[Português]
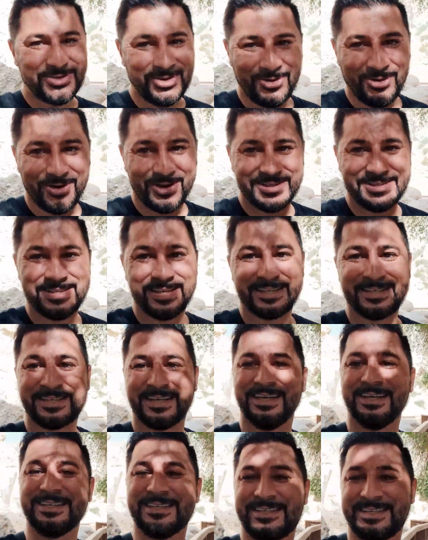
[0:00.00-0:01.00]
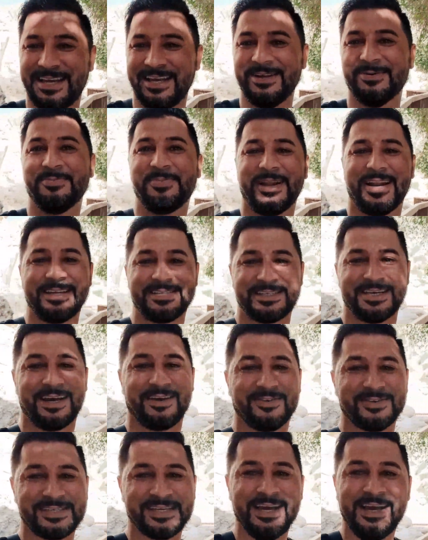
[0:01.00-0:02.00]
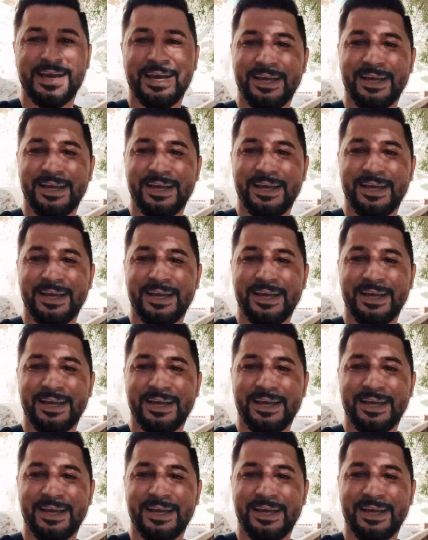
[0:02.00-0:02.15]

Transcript: corças anseiam pelas águas.